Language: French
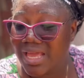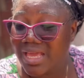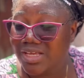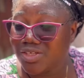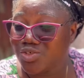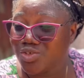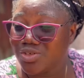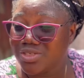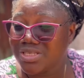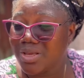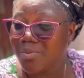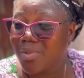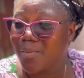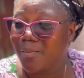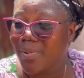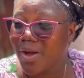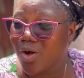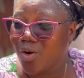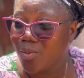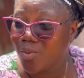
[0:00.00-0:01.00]
je ne sais même
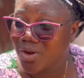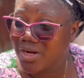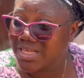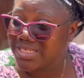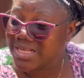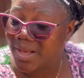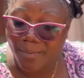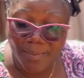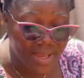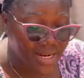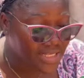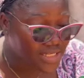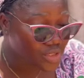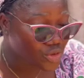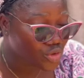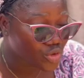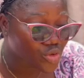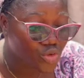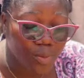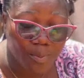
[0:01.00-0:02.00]
pas comment on les appelle, qui
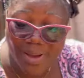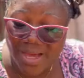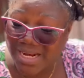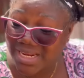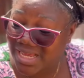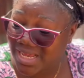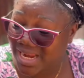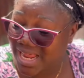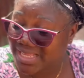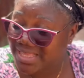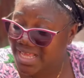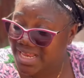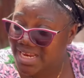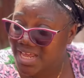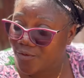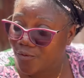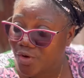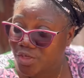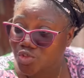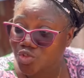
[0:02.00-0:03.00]
se sont mariés la
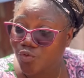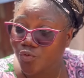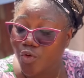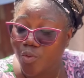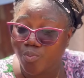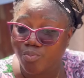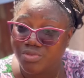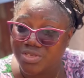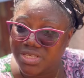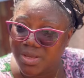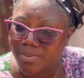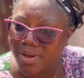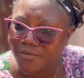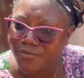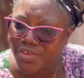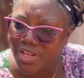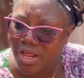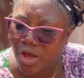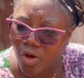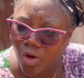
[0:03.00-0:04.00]
dernière fois, tu veux pousser ma
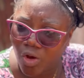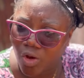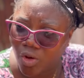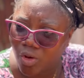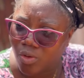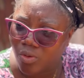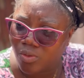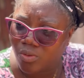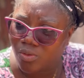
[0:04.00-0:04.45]
fille là. Oh, oh,